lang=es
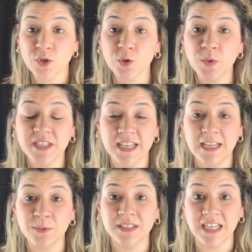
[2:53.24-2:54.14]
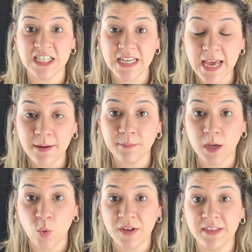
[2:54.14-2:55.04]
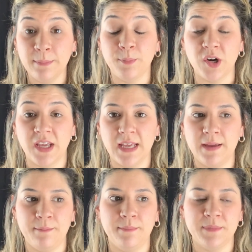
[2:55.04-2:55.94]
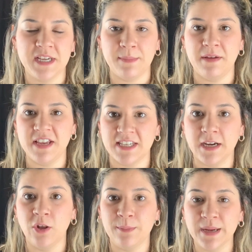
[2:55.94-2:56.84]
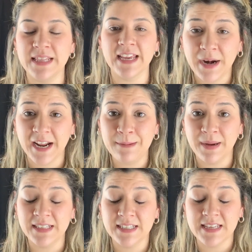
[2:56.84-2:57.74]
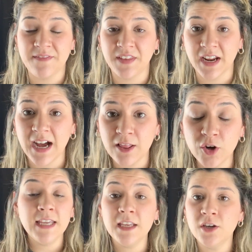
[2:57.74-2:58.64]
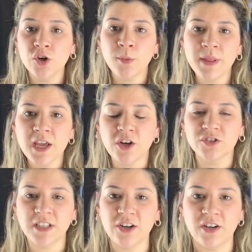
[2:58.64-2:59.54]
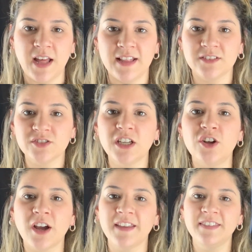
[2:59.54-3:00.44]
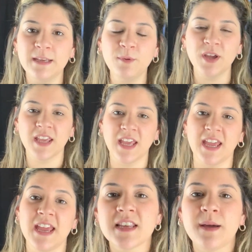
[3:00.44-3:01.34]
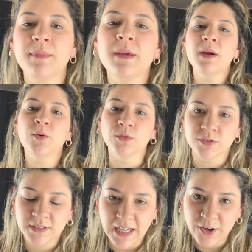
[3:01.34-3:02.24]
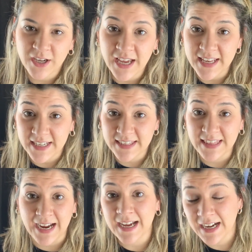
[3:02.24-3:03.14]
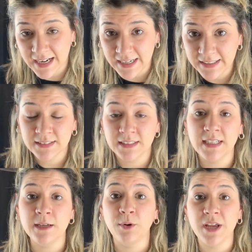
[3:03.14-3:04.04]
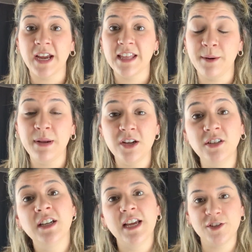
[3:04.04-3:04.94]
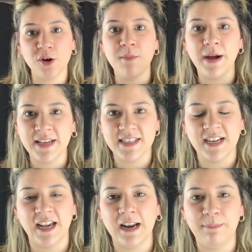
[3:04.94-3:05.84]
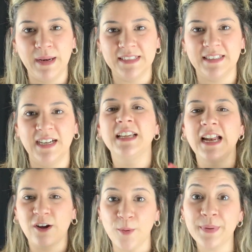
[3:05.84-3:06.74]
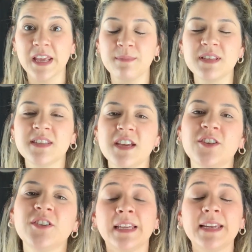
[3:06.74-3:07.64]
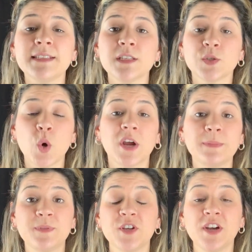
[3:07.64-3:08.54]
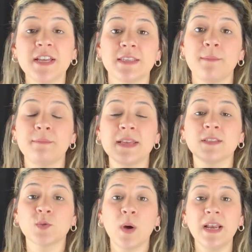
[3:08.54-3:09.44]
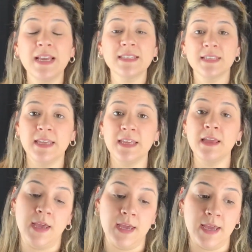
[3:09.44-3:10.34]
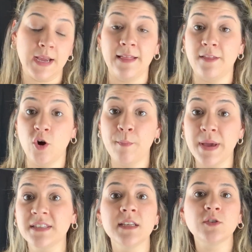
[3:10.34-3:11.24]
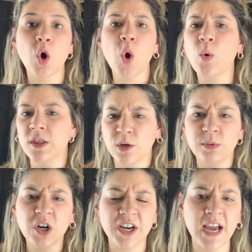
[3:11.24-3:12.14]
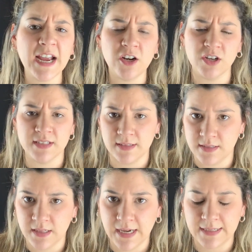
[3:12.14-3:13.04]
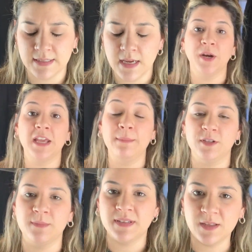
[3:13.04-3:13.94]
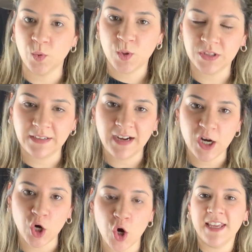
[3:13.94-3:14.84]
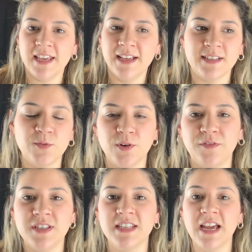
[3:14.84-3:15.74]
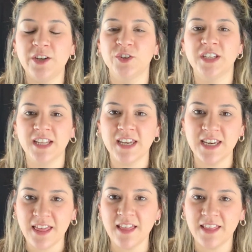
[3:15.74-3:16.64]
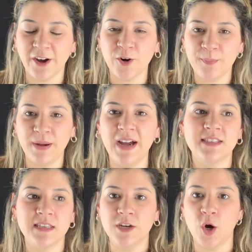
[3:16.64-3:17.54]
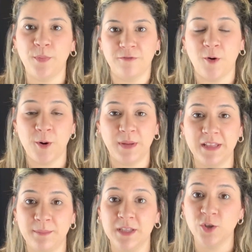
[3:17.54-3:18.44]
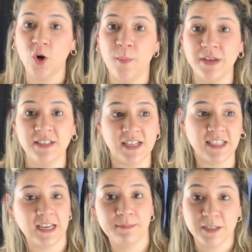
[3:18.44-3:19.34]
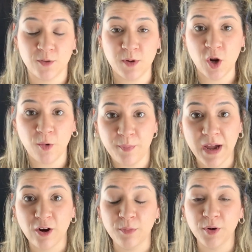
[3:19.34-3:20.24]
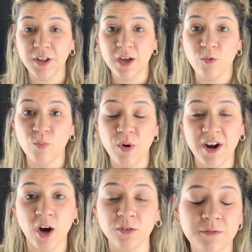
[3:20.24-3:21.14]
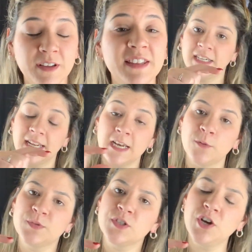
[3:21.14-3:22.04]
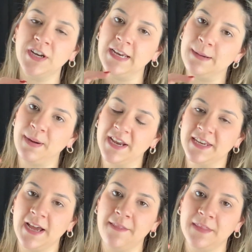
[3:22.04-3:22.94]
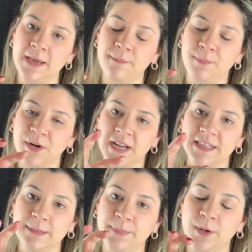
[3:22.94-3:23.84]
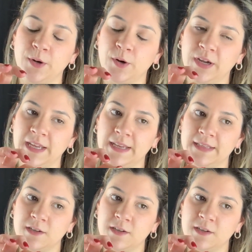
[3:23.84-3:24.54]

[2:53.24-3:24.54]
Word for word: Yo estuve chequeando hasta ayer mi cuenta porque mm, ya me había llegado el mail para que el paquete sea entregado y no me descontaron nada. Entonces lo que estimo es que si a me gusta lo que hay en esta caja, ¿sí? Y voy a quedármelo, ellos van a sacar la plata de la compra que me hicieron. Tres suscripciones mensuales y eh, cada dos meses o cuando vos creas que lo necesitas. Por ejemplo, si empezaste un nuevo trabajo y es en una oficina y no tenés nada de ropa y decís, no, por favor, mándenme todos los meses hasta que más o menos me acomode un buen outfit, tenés la opción en la página de poner tipo eh,